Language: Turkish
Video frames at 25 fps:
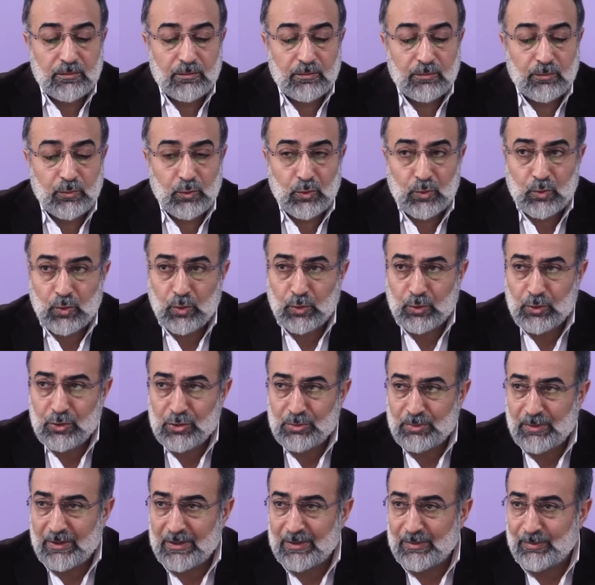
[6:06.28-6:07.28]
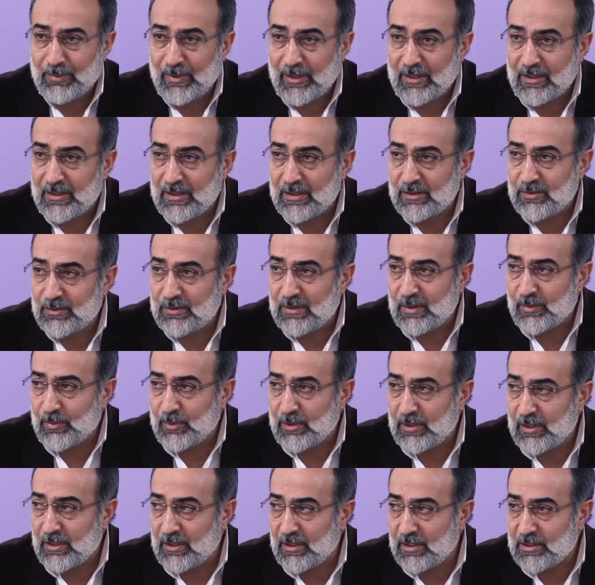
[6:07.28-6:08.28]
bu konuşmanın Mekke
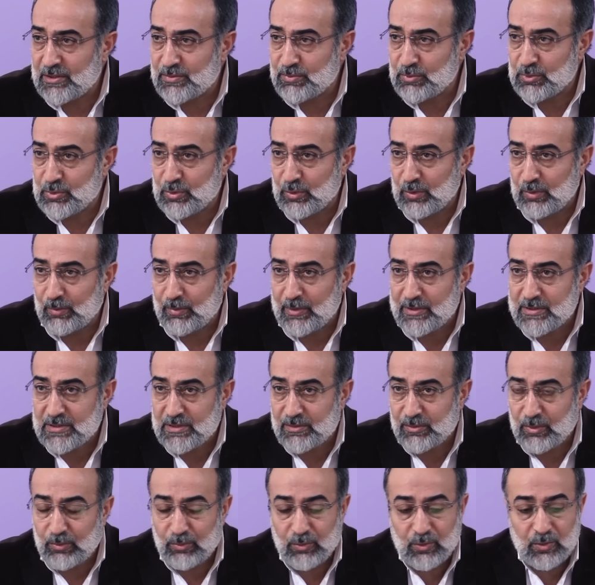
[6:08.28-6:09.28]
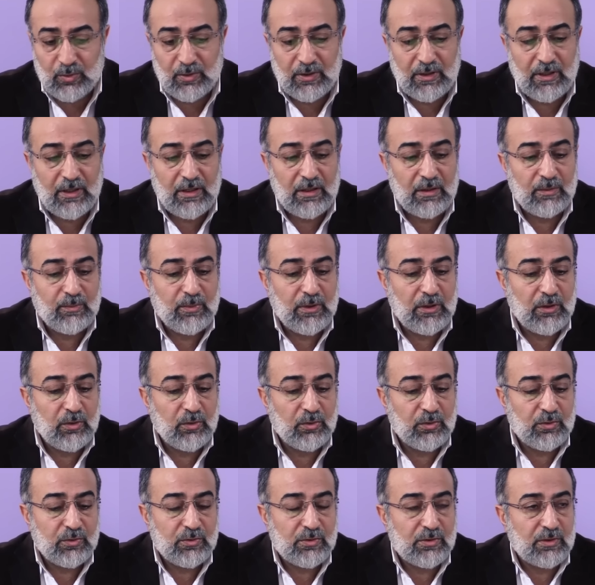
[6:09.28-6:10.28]
döneminde geçmiş olması mümkün değil.
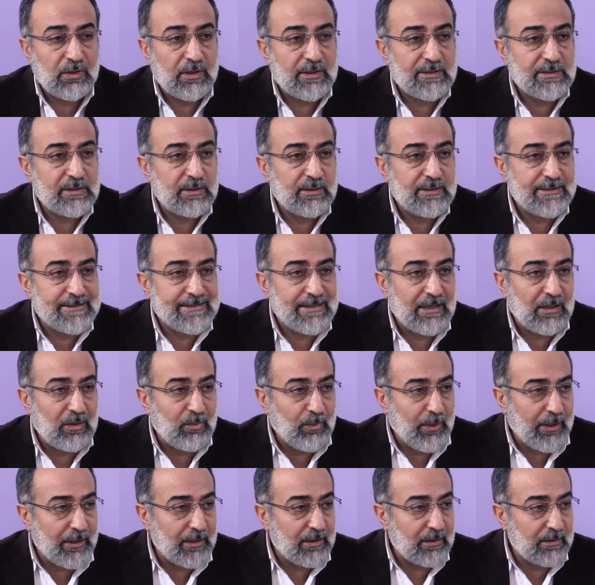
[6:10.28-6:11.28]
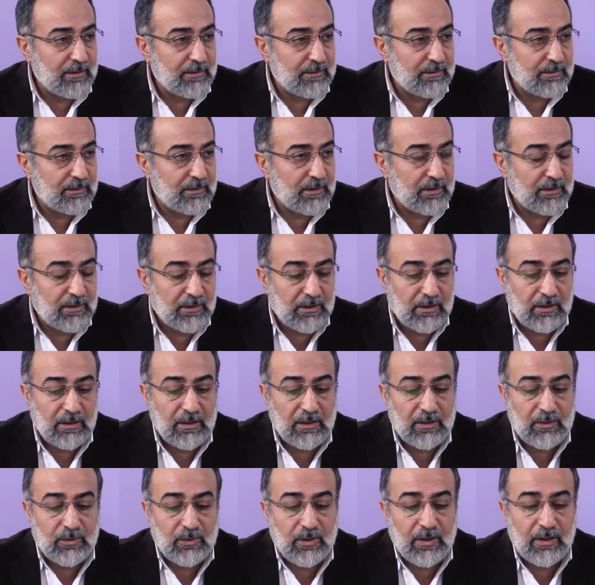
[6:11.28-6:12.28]
Biliyoruz ki Hazreti Selman
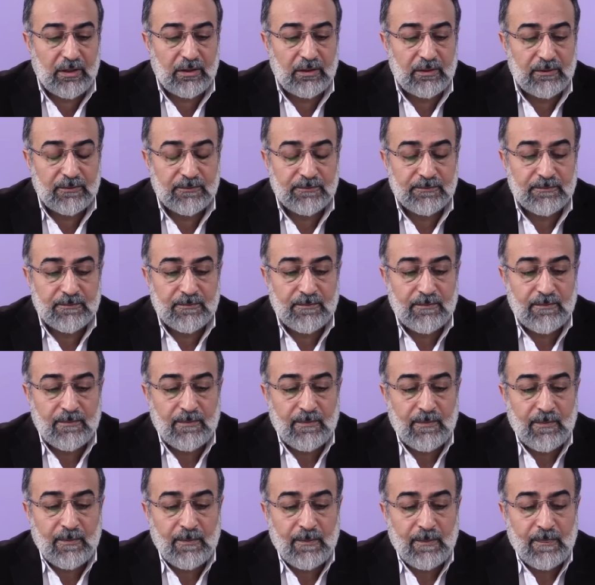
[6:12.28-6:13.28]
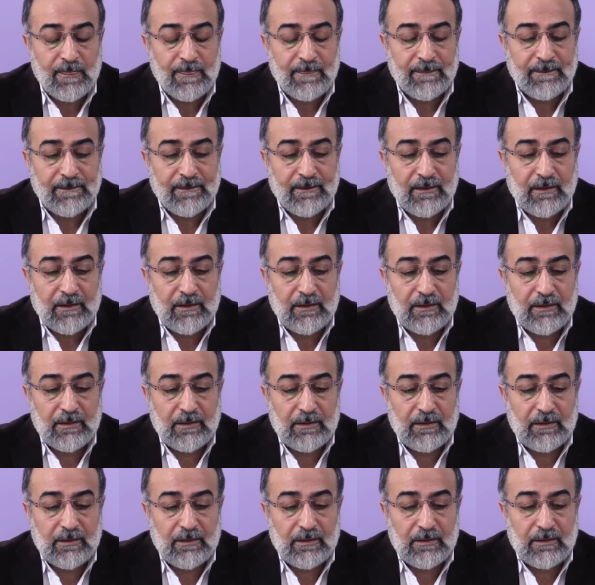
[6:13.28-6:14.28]
radıyallahu an e,
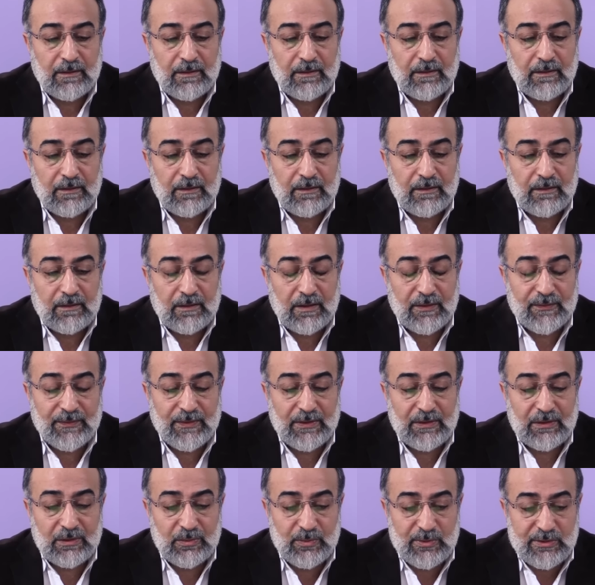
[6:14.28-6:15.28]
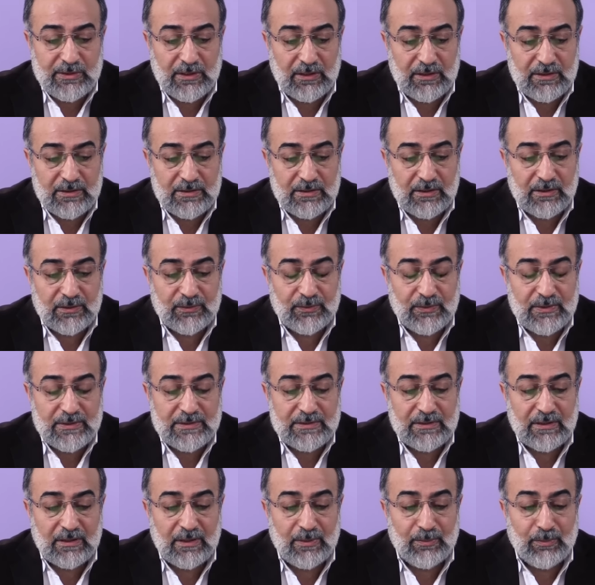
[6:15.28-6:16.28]
Efendimiz Aleyhisselatü
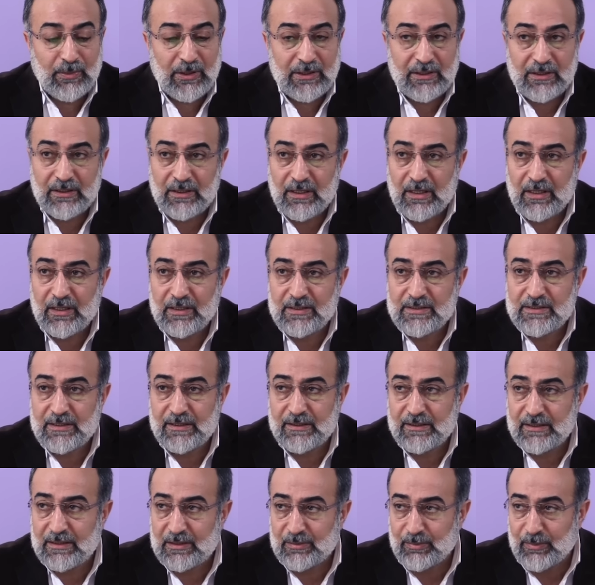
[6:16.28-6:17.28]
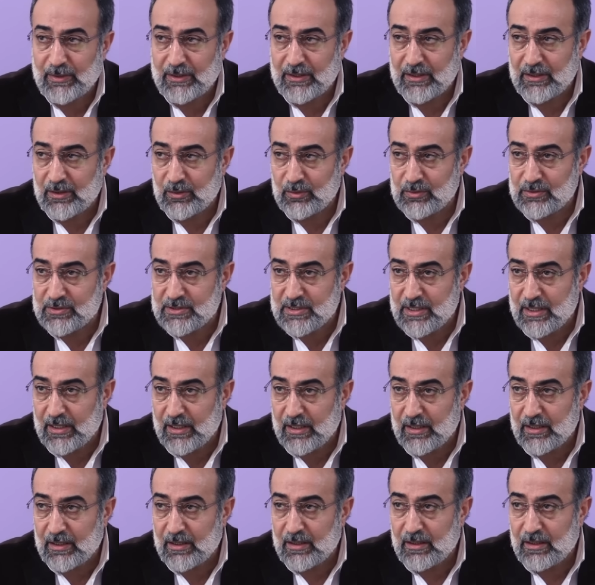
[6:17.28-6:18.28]
Vesselam Medine'ye hicret etmeden önce